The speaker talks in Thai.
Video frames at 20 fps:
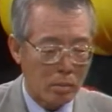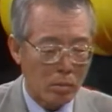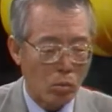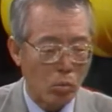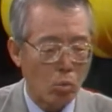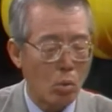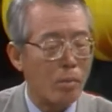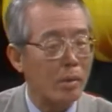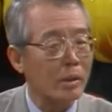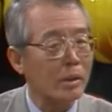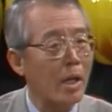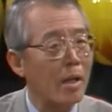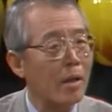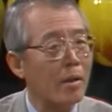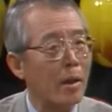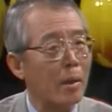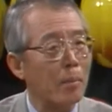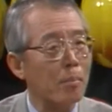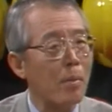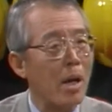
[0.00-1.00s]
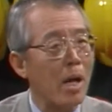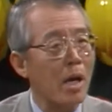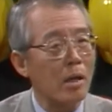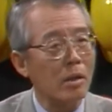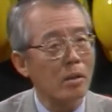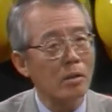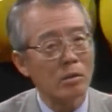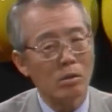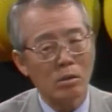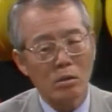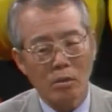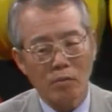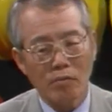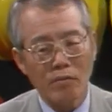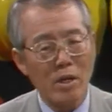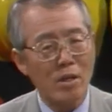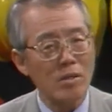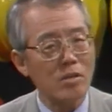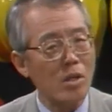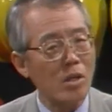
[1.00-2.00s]
ร่วมกับทางอังกฤษบ้างฝ
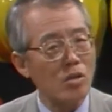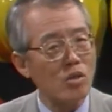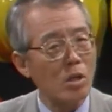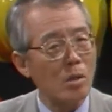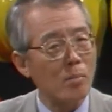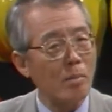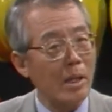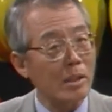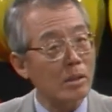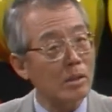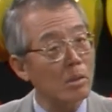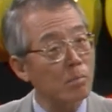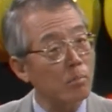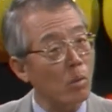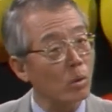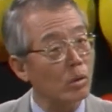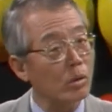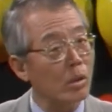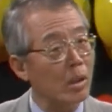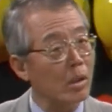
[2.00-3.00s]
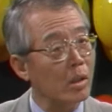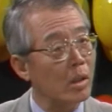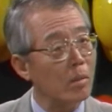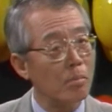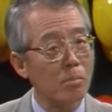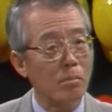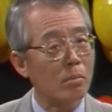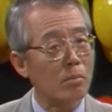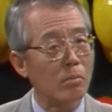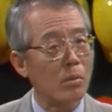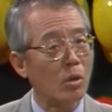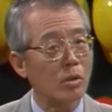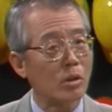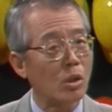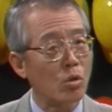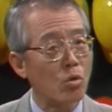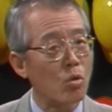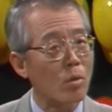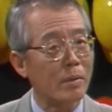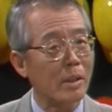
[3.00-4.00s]
รั่งเศสเยอรมันซึ่งปกตินี่ไม่ค่อยจะ
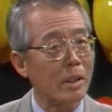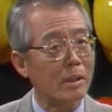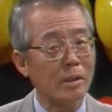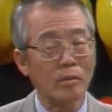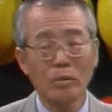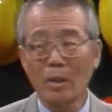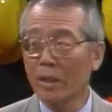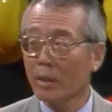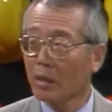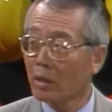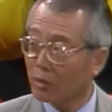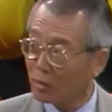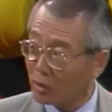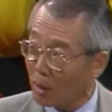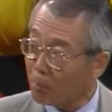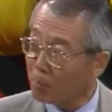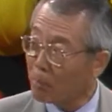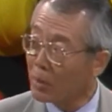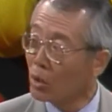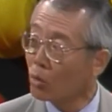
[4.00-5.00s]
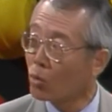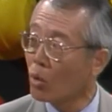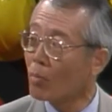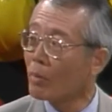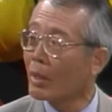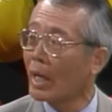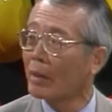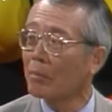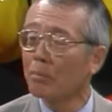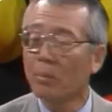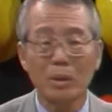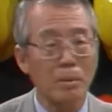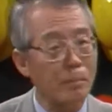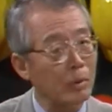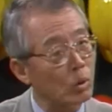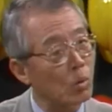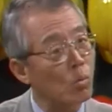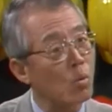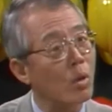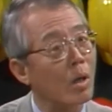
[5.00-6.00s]
ร่วมกันเท่าไหร่ก็จับมือร่วมกันเพื่อจะมา
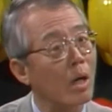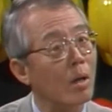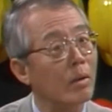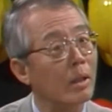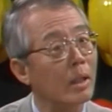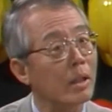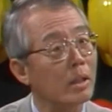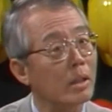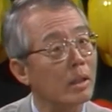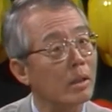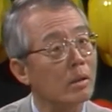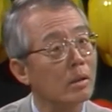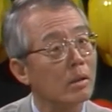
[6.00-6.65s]
สู้กับเขาอะไรอย่างเงี้ย